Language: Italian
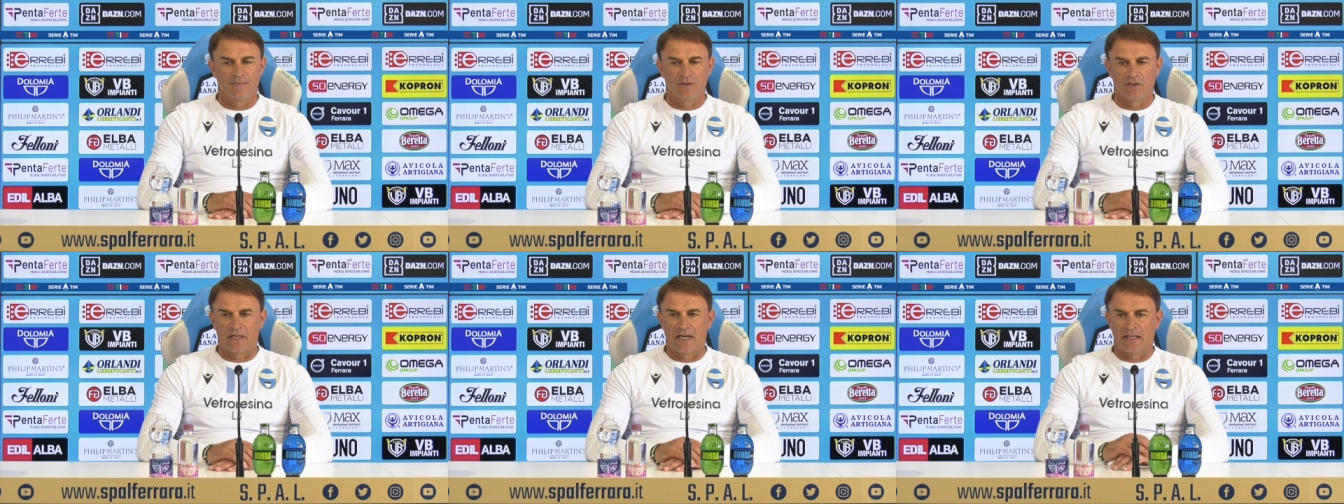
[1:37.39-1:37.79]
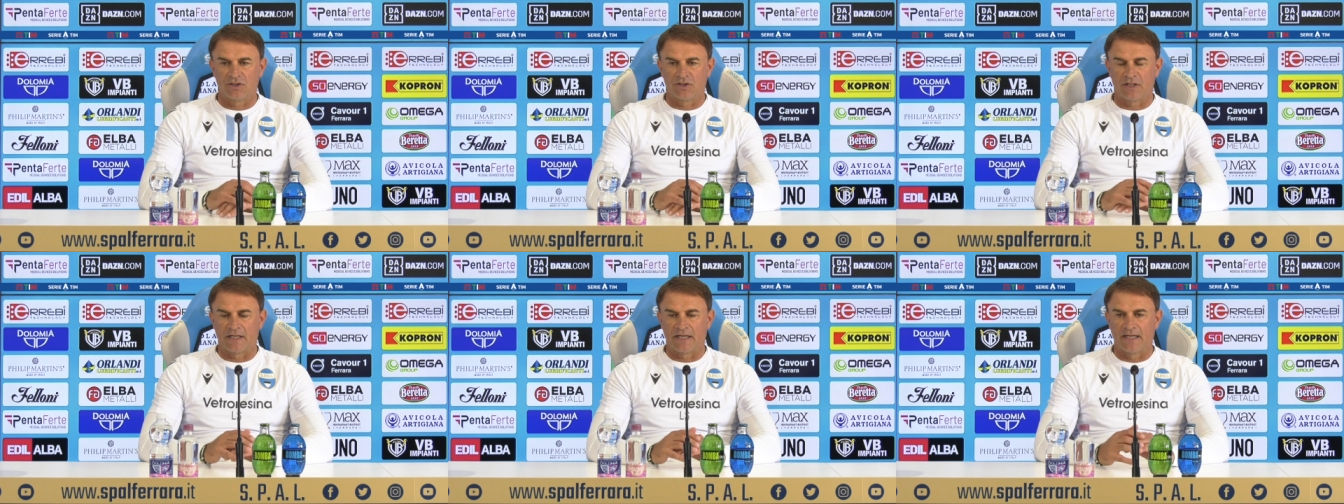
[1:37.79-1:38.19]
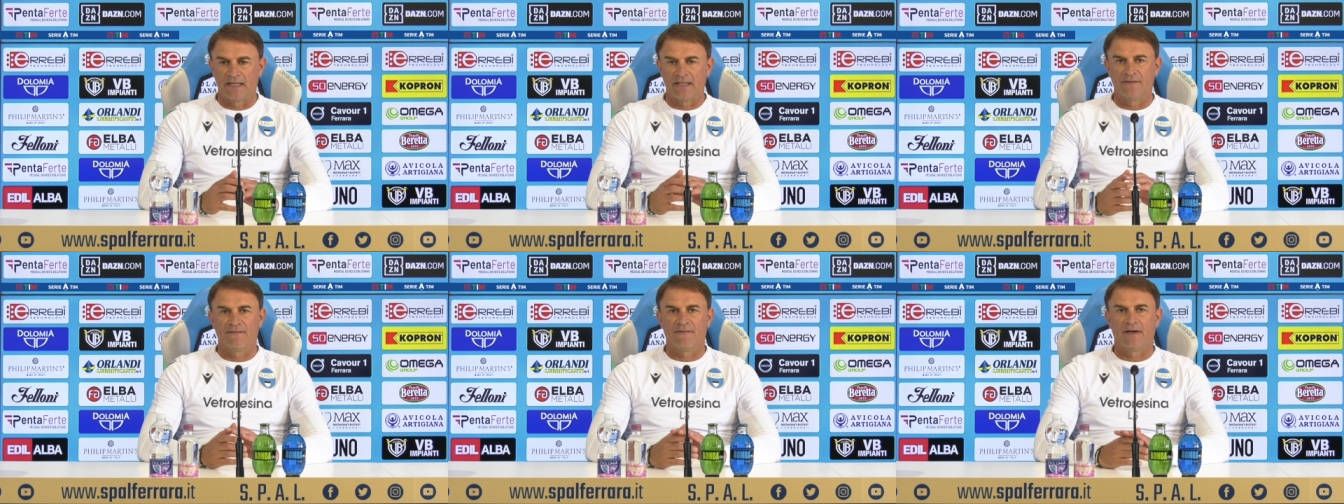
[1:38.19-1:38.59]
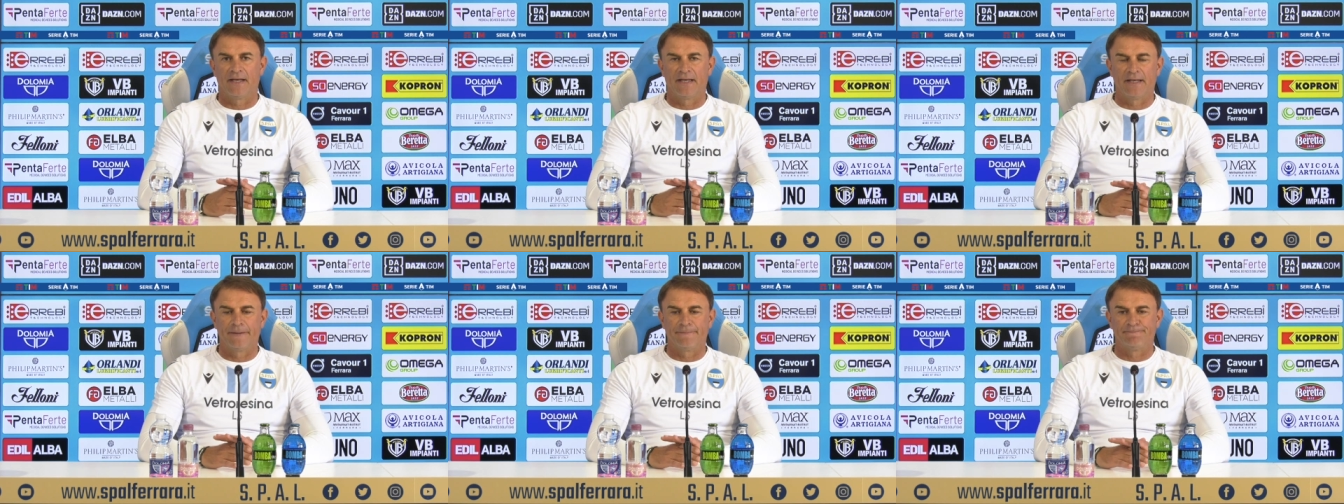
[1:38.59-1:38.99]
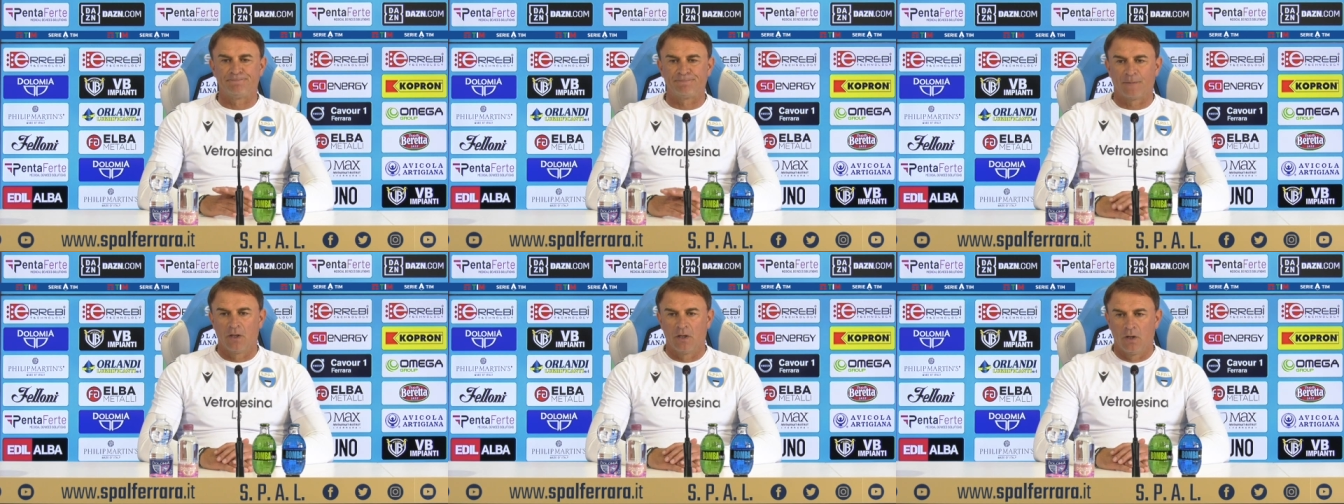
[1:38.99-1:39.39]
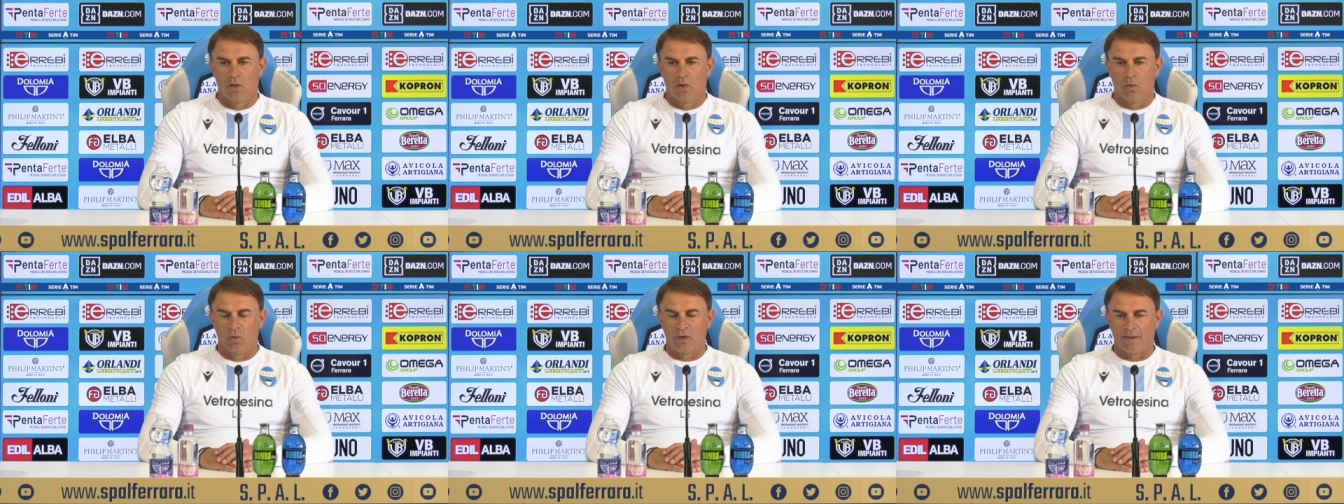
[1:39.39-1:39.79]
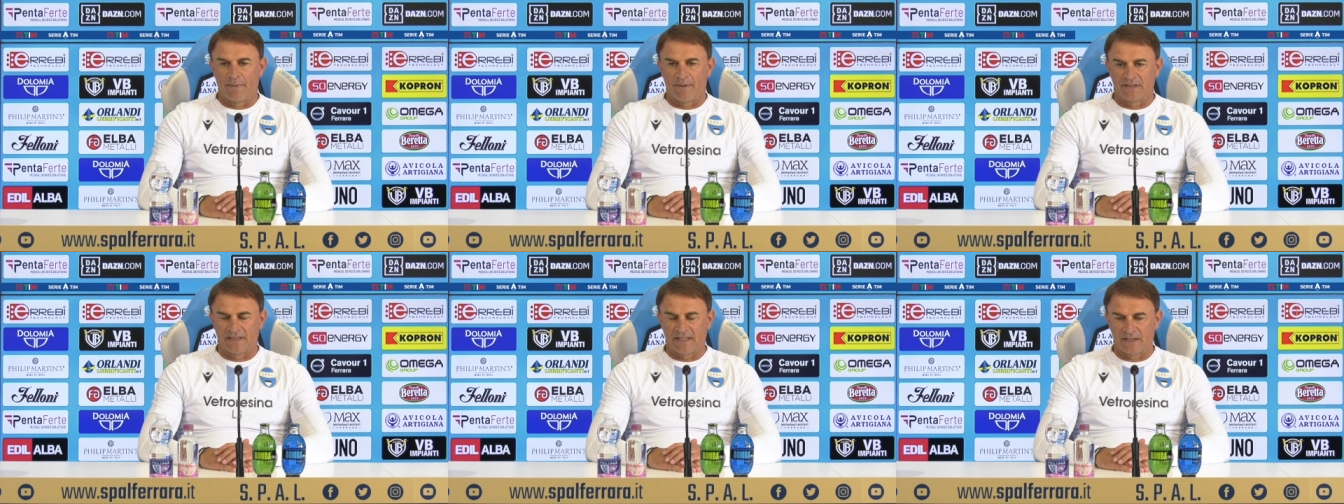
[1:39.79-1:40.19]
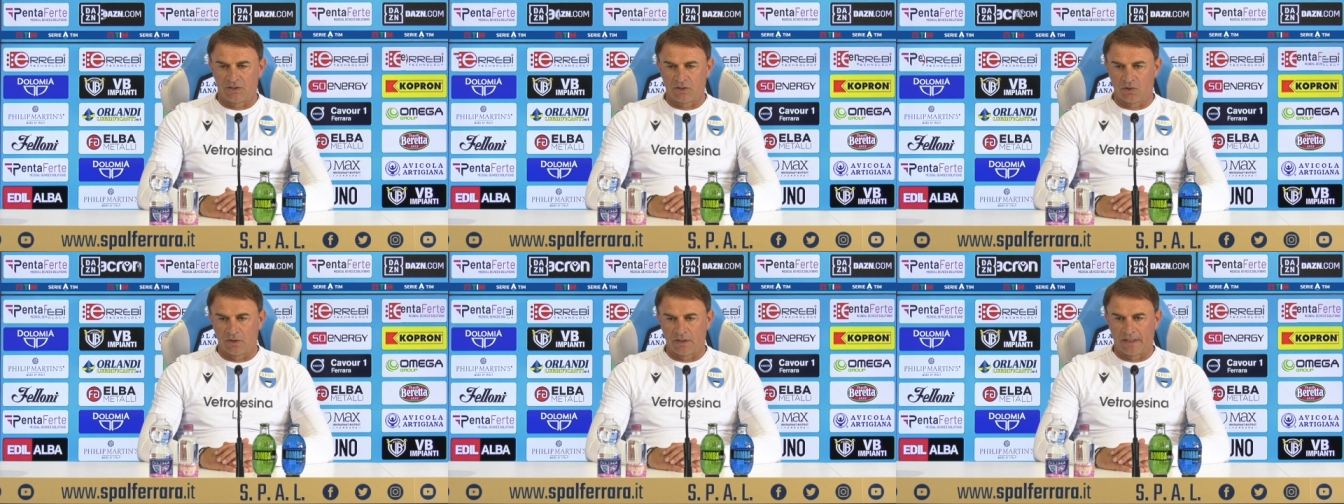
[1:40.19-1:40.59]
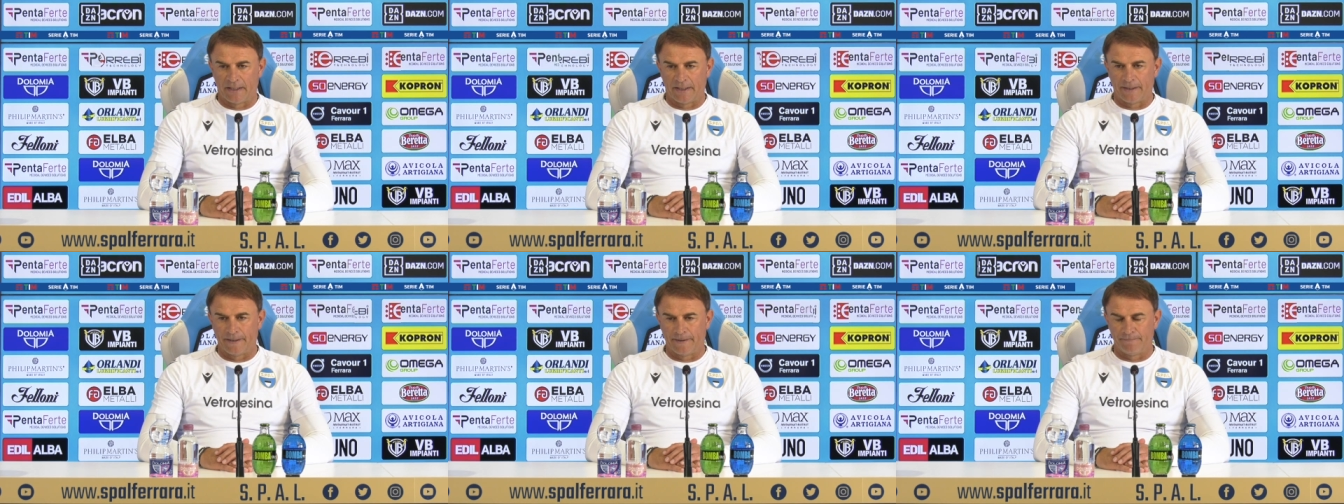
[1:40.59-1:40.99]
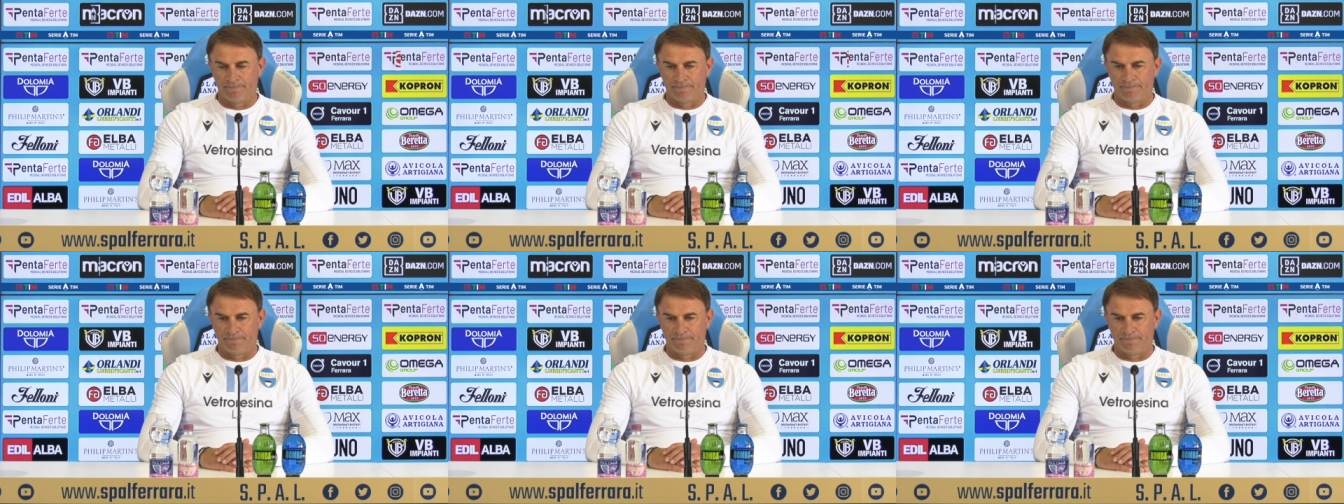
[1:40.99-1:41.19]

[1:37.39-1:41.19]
bisognerà cercare di fare una prestazione